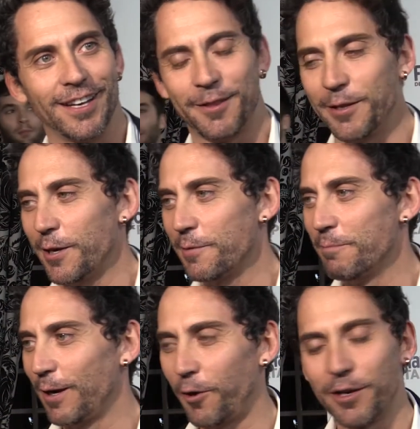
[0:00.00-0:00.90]
las 10
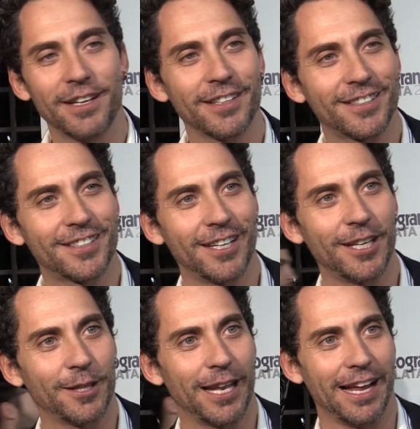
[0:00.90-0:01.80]
mejores
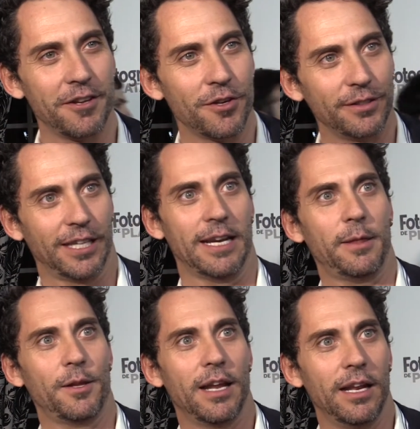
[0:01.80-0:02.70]
series del año
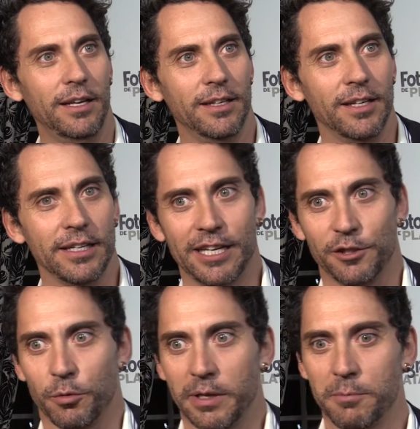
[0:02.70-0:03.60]
internacional y que
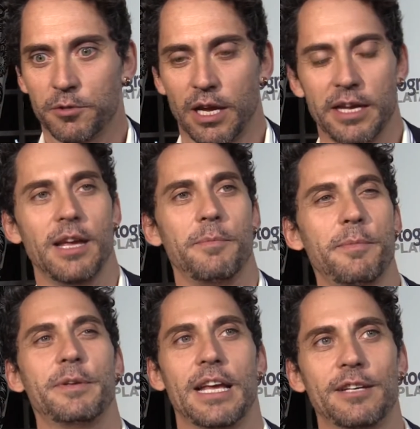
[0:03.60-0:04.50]
estuviéramos ahí, a
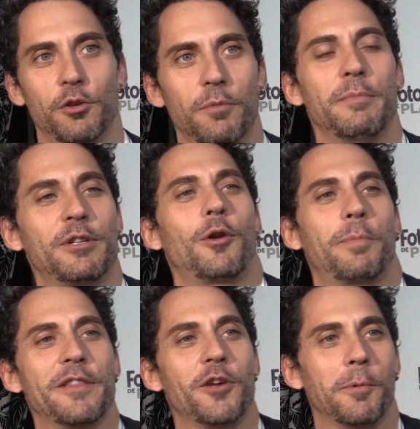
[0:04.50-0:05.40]
mí eso me
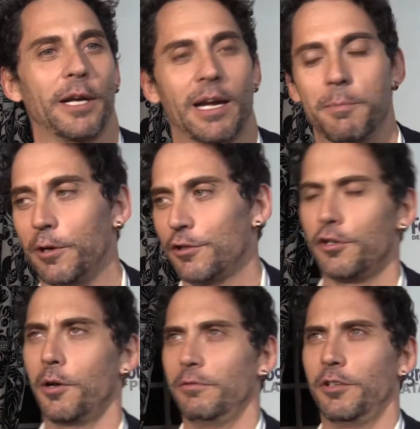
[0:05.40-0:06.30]
sorprendió, por ejemplo. Eso
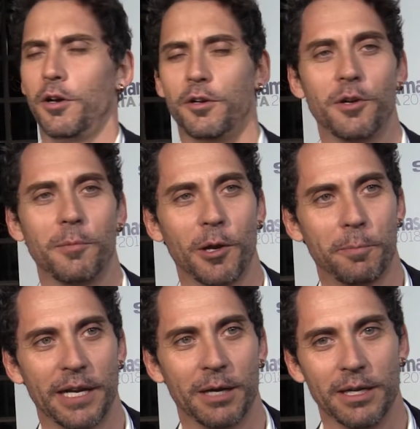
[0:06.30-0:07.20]
no, no, no me lo
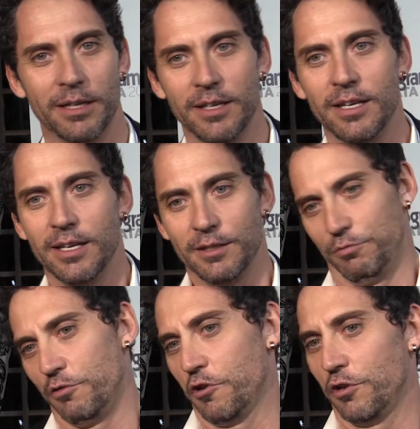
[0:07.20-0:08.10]
esperaba. Es
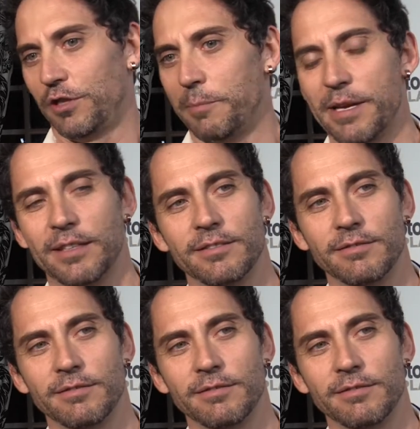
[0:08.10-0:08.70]
un honor también.